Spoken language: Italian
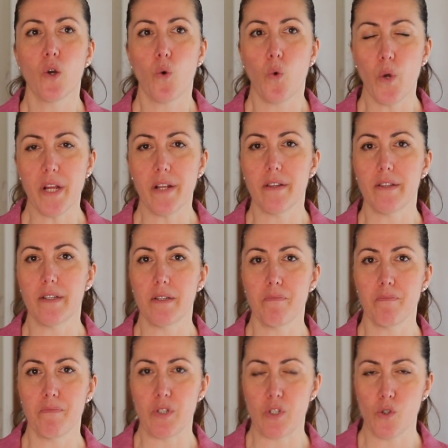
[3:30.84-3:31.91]
Quindi
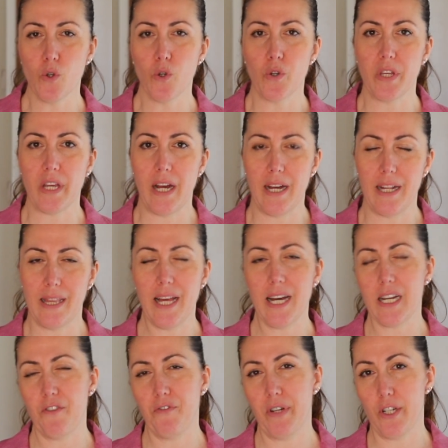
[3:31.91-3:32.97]
bisogna
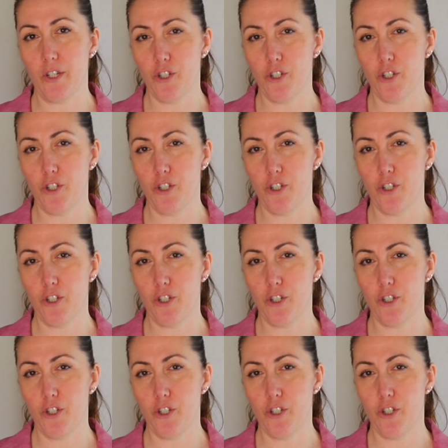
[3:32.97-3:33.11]
andare a fare